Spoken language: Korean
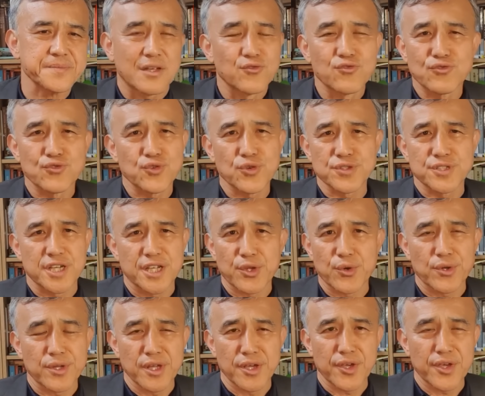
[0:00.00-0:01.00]
누구도
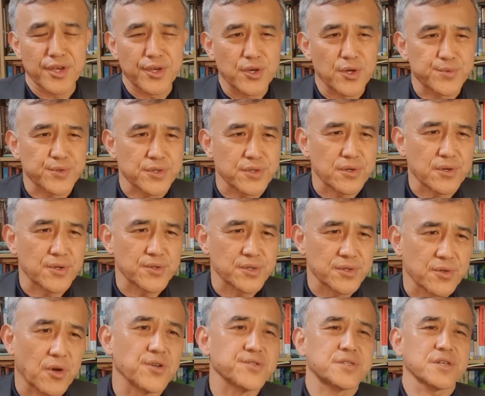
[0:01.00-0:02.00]
제대로 된 계획이 없었던
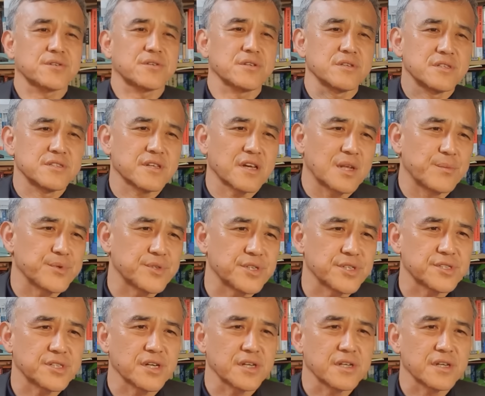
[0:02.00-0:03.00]
거죠. 어쨌든 이 사람이
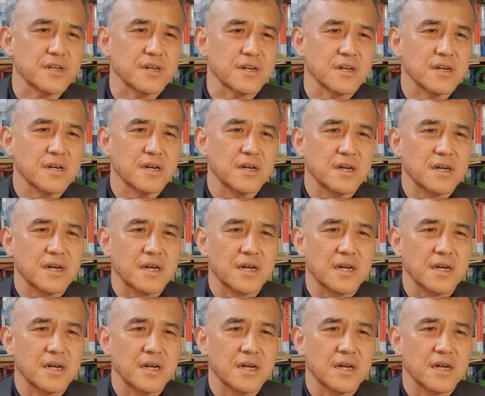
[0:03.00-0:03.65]
지시하니까